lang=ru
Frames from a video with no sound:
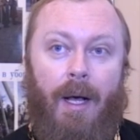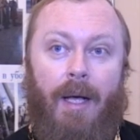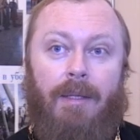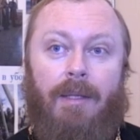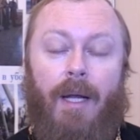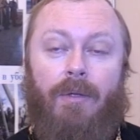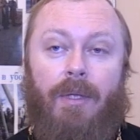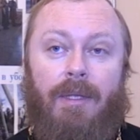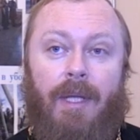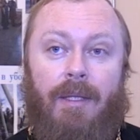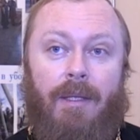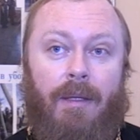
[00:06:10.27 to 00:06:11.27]
а сразу
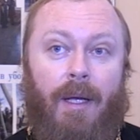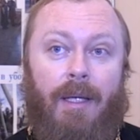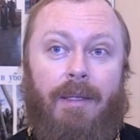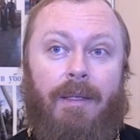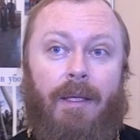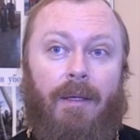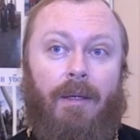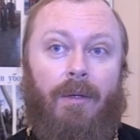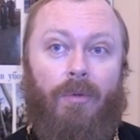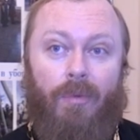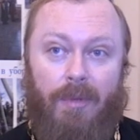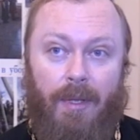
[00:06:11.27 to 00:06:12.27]
рассказал о тех
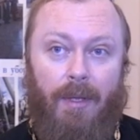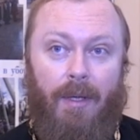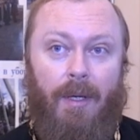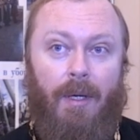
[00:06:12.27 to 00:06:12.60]
льготах,